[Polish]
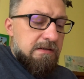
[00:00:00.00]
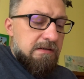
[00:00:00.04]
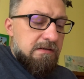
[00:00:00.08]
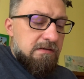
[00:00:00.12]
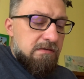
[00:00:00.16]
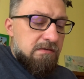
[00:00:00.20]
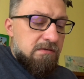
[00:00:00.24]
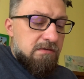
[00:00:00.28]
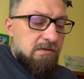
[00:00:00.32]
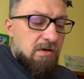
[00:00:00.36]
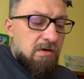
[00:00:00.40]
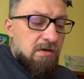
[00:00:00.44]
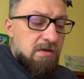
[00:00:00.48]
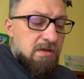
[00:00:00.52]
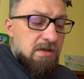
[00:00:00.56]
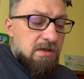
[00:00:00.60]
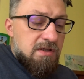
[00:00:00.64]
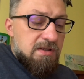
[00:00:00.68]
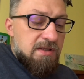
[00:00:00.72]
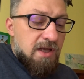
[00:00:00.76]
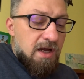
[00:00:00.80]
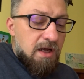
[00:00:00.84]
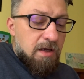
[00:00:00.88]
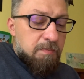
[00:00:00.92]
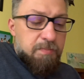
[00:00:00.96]
no i
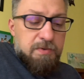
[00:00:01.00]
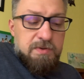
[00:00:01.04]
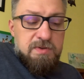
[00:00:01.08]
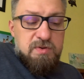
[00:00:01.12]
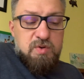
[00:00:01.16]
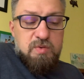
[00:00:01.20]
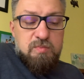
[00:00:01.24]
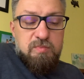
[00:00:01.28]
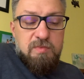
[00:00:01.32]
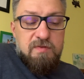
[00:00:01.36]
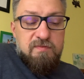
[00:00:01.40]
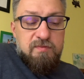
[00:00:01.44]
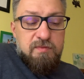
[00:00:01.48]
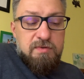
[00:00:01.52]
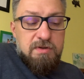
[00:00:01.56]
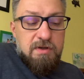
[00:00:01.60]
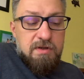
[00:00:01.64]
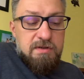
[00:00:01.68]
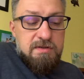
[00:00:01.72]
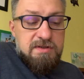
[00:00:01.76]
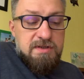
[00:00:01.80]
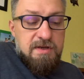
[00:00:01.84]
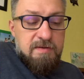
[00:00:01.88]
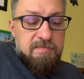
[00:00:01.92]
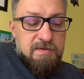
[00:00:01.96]
tak
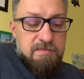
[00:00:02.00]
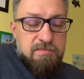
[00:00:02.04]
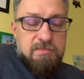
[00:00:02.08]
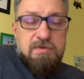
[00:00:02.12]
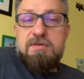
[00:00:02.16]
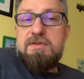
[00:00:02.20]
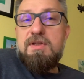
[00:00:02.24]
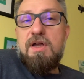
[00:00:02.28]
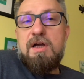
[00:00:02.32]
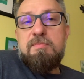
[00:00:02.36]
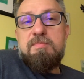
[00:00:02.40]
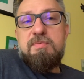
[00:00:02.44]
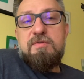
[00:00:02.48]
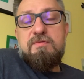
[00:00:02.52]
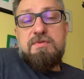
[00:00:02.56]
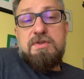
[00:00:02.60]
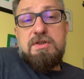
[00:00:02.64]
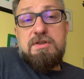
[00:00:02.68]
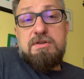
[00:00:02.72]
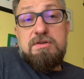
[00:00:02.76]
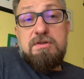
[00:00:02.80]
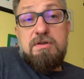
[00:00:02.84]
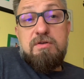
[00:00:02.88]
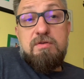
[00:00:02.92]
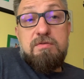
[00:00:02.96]
podsumowując, ja bym to tak
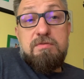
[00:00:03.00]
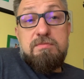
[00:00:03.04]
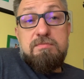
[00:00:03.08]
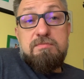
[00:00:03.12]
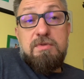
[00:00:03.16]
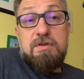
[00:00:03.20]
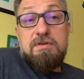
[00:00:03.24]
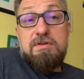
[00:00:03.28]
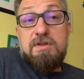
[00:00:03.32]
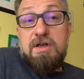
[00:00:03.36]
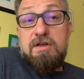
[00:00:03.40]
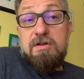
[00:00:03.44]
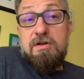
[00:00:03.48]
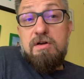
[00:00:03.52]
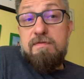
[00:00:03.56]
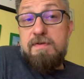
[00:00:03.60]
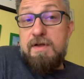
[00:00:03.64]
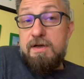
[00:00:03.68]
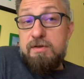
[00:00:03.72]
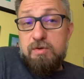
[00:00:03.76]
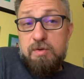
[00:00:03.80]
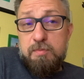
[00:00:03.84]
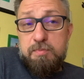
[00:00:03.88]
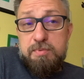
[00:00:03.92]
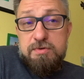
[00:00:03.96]
powiedział. Mądrego
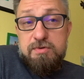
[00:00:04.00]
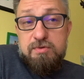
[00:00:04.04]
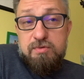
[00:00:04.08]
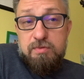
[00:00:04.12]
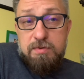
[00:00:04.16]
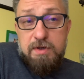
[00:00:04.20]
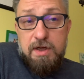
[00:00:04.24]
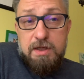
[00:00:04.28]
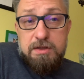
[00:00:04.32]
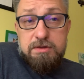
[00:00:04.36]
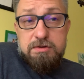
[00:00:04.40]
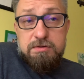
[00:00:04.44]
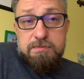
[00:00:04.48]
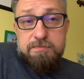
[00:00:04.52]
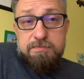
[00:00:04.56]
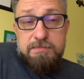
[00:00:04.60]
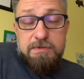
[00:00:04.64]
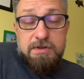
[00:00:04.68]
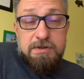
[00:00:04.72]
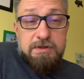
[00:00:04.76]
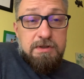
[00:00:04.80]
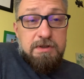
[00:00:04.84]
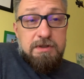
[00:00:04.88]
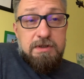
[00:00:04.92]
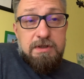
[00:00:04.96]
warto posłuchać,
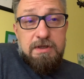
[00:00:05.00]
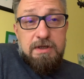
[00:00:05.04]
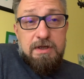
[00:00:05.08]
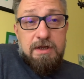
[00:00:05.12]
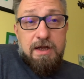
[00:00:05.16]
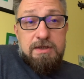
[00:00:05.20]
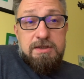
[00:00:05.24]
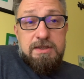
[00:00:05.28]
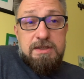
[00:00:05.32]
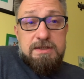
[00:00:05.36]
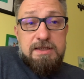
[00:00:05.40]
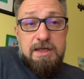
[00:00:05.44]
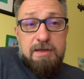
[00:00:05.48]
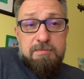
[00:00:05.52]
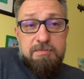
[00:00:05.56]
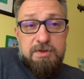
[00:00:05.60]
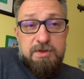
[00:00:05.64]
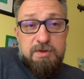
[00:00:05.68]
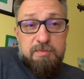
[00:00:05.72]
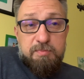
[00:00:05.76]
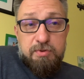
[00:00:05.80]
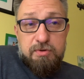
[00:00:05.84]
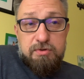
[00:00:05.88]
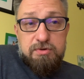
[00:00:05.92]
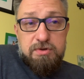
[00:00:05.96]
a czasami
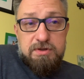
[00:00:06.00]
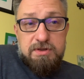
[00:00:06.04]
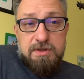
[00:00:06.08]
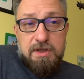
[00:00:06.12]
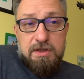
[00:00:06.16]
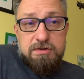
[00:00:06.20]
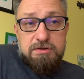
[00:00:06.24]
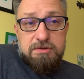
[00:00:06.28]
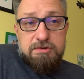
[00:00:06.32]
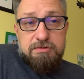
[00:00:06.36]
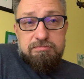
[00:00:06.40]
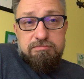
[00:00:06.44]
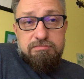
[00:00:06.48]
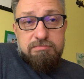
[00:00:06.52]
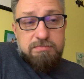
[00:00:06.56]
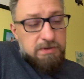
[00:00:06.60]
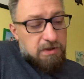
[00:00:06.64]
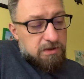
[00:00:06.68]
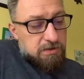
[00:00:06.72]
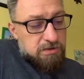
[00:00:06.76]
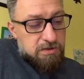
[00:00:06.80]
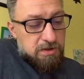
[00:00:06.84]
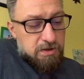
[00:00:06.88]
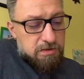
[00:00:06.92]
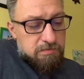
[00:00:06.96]
i poczytać.
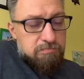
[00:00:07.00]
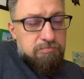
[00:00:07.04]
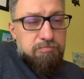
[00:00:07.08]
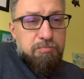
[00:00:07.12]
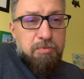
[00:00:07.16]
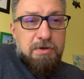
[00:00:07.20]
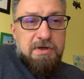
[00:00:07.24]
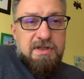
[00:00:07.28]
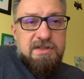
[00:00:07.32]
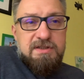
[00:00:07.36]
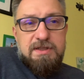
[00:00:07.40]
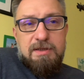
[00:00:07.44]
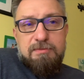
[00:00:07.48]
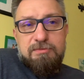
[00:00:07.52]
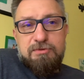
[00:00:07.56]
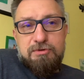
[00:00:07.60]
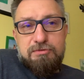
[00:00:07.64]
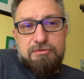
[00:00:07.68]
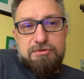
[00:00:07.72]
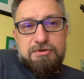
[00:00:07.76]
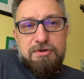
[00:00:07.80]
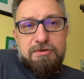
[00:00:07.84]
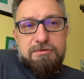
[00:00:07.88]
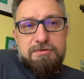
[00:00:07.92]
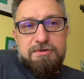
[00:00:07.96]
Także polecam tą
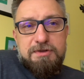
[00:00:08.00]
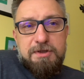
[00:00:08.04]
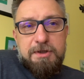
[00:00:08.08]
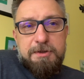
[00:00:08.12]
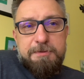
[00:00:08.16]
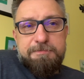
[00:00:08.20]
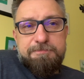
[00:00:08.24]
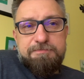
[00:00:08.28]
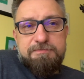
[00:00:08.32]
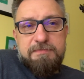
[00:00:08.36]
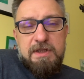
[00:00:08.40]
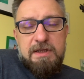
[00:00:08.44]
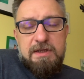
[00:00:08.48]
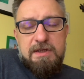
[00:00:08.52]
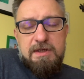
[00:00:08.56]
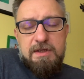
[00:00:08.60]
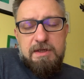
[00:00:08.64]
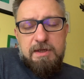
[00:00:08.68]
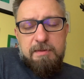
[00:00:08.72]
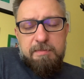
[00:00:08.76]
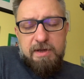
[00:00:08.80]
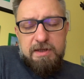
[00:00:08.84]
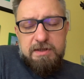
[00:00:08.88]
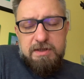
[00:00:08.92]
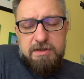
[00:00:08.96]
książkę.
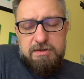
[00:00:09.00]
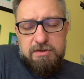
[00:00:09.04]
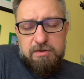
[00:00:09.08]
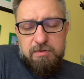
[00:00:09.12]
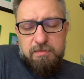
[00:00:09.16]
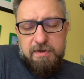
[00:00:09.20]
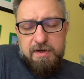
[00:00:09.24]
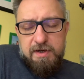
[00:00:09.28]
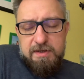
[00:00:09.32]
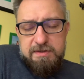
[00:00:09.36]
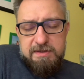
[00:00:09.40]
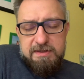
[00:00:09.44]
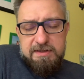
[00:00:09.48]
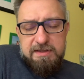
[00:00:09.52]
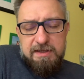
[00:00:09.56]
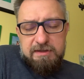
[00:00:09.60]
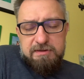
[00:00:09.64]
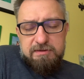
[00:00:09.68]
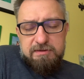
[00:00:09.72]
Panie, dziękuję Ci za